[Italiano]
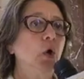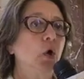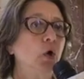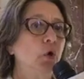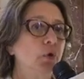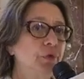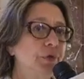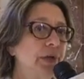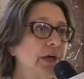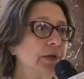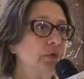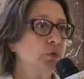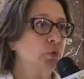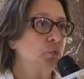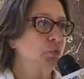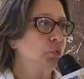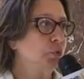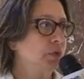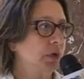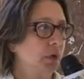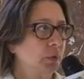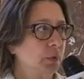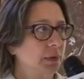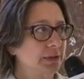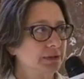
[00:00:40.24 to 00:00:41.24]
ho dato
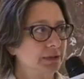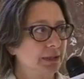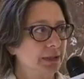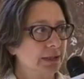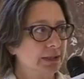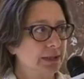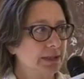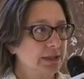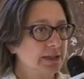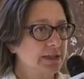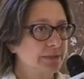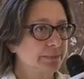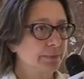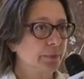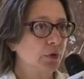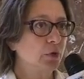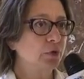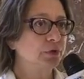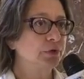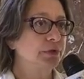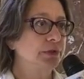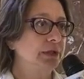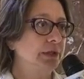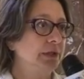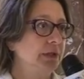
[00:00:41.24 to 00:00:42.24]
tutte quante le
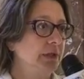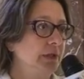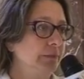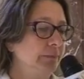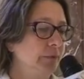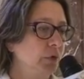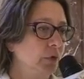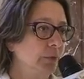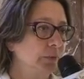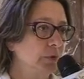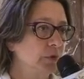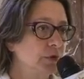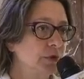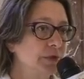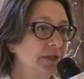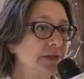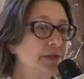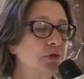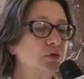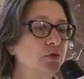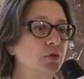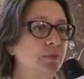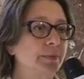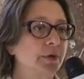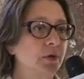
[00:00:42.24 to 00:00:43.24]
risposte in mio
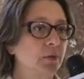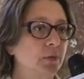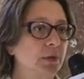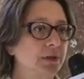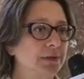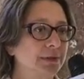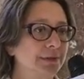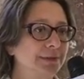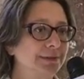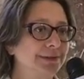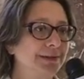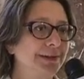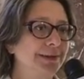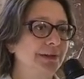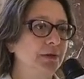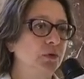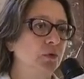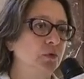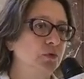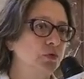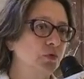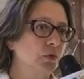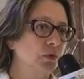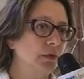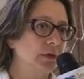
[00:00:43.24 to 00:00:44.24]
possesso per quanto attiene
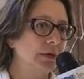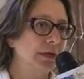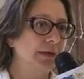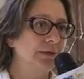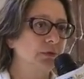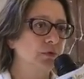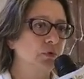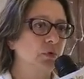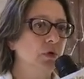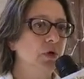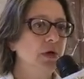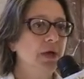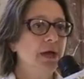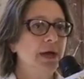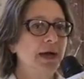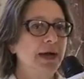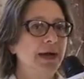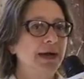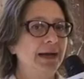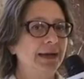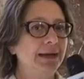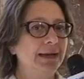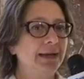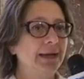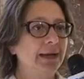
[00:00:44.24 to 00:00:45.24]
non soltanto
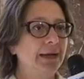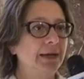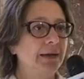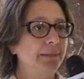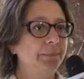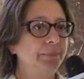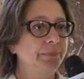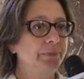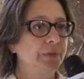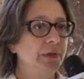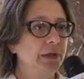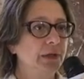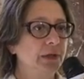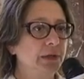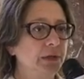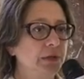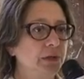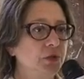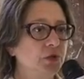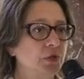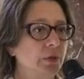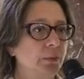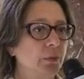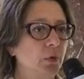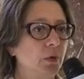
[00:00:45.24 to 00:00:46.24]
alle, mm, eh,
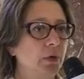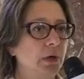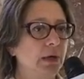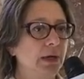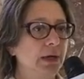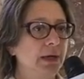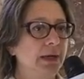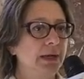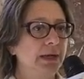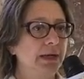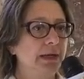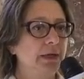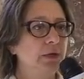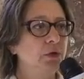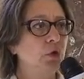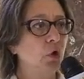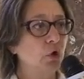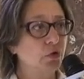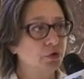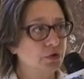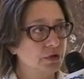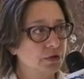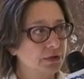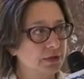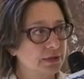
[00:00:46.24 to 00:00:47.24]
diciamo, alle
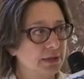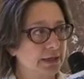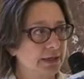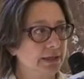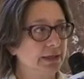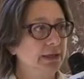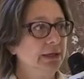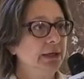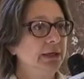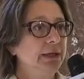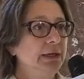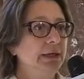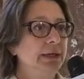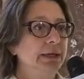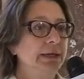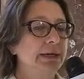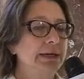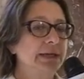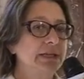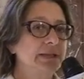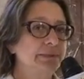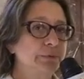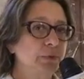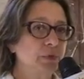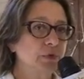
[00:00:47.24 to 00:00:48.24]
nostre eh,
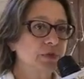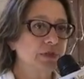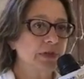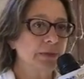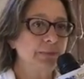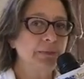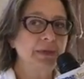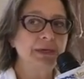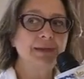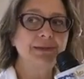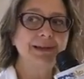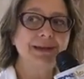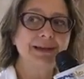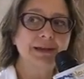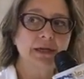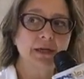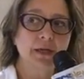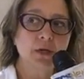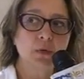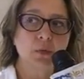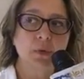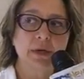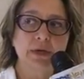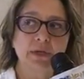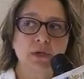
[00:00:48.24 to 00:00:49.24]
responsabilità che
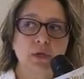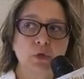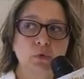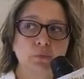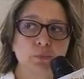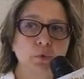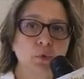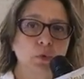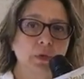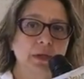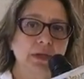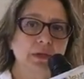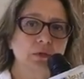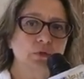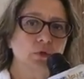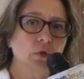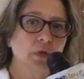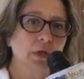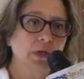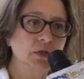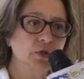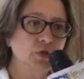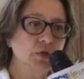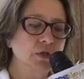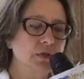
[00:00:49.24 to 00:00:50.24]
riguardano più che altro
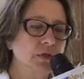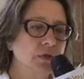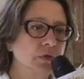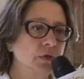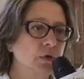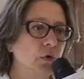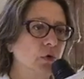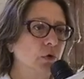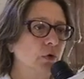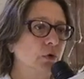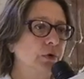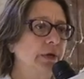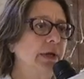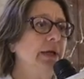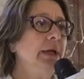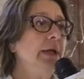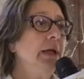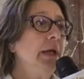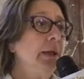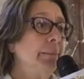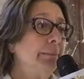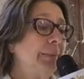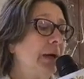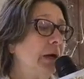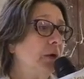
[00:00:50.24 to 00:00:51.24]
la gestione,
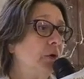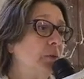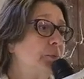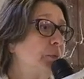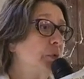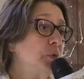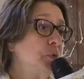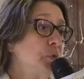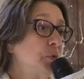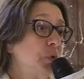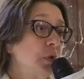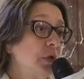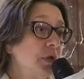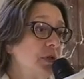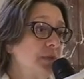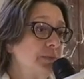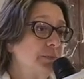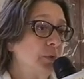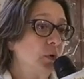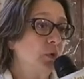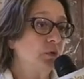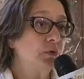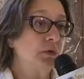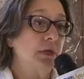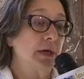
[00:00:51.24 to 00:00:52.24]
ma ho potuto
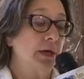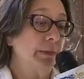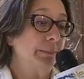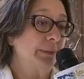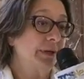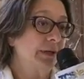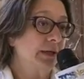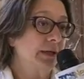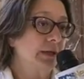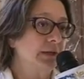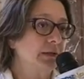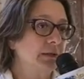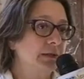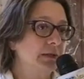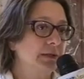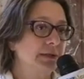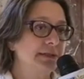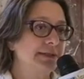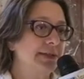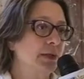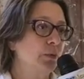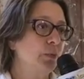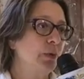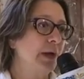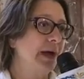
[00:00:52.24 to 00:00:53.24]
rispondere rispondere perché eh,
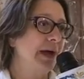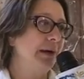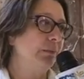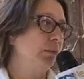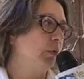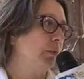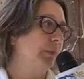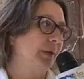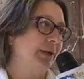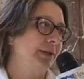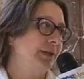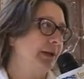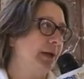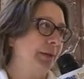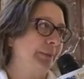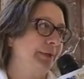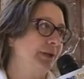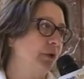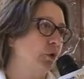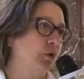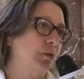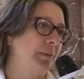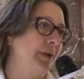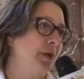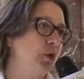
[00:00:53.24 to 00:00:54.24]
seguiamo
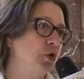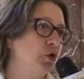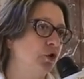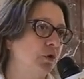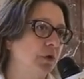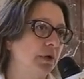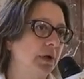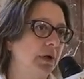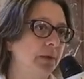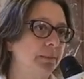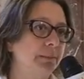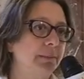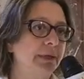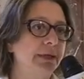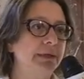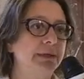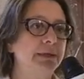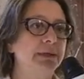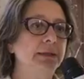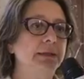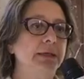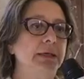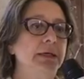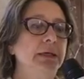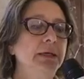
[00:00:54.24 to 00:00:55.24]
praticamente ormai
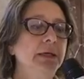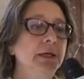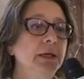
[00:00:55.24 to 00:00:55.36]
giornalmente